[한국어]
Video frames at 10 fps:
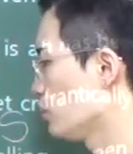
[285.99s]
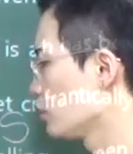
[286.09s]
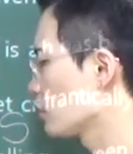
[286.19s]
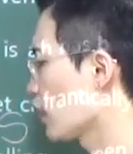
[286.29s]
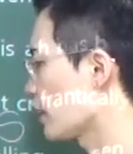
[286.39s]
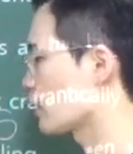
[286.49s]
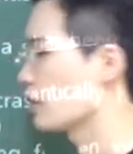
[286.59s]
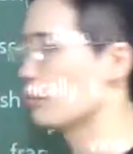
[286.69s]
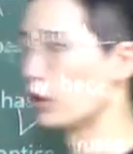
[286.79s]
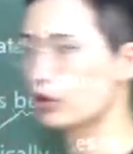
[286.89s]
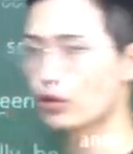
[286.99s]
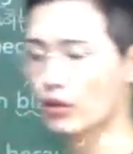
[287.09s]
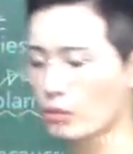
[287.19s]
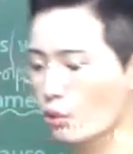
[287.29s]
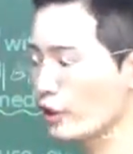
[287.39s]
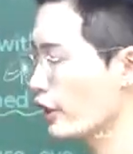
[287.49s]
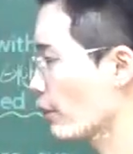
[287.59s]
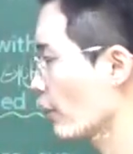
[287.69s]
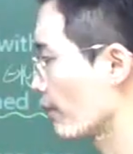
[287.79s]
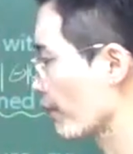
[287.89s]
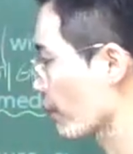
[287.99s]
look like, 뭐처럼 보이냐면